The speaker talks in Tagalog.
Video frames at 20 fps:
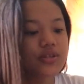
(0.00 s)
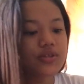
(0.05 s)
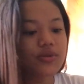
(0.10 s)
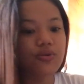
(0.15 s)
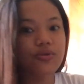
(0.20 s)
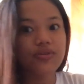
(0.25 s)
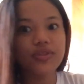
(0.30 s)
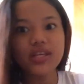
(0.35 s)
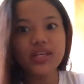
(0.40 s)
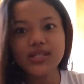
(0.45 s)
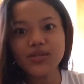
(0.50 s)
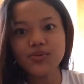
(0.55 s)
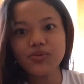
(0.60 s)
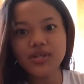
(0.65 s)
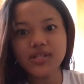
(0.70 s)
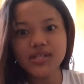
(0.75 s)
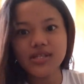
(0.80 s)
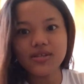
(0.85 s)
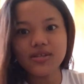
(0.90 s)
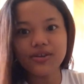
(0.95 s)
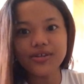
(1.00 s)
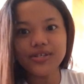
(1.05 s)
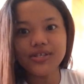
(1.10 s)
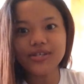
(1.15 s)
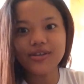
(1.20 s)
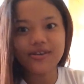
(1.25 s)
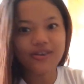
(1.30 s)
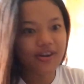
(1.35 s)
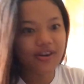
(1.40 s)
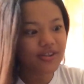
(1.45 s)
So, these ones are
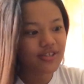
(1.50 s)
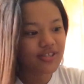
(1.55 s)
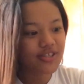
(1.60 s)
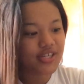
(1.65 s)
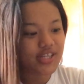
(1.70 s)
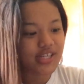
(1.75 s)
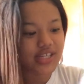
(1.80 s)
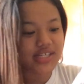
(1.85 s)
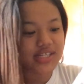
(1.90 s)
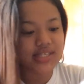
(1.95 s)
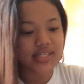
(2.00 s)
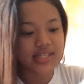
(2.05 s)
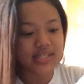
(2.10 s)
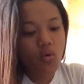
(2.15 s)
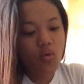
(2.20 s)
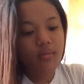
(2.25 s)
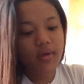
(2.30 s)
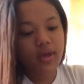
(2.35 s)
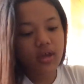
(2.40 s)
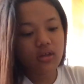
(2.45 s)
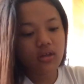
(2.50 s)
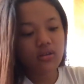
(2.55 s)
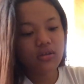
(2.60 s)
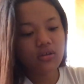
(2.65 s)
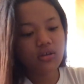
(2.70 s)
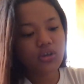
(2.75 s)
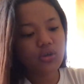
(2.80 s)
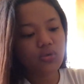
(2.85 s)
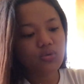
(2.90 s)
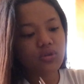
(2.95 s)
scrunchies. Oh my god,
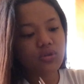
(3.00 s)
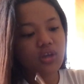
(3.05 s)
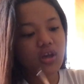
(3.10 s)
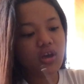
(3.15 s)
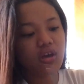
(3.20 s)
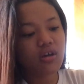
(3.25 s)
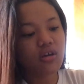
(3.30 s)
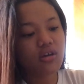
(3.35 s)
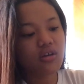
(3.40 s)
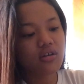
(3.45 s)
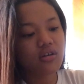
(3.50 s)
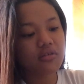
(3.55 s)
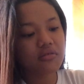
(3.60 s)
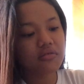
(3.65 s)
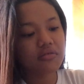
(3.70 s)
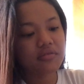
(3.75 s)
ang cute niya!